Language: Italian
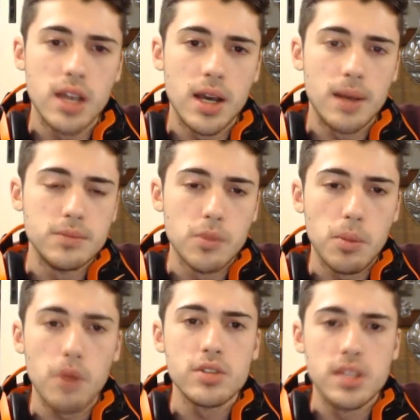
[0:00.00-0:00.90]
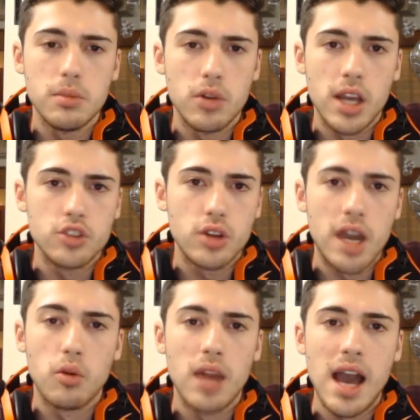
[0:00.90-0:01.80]
non provo stimoli a
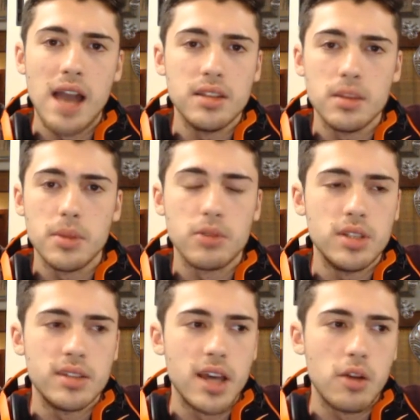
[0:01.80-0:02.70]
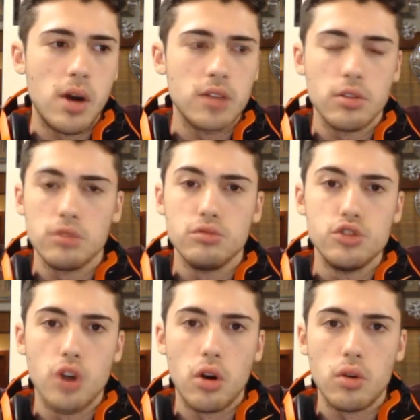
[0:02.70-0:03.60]
giocare online per un intero anno ad un
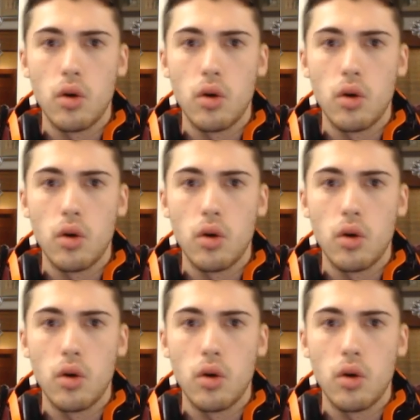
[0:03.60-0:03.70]
gioco.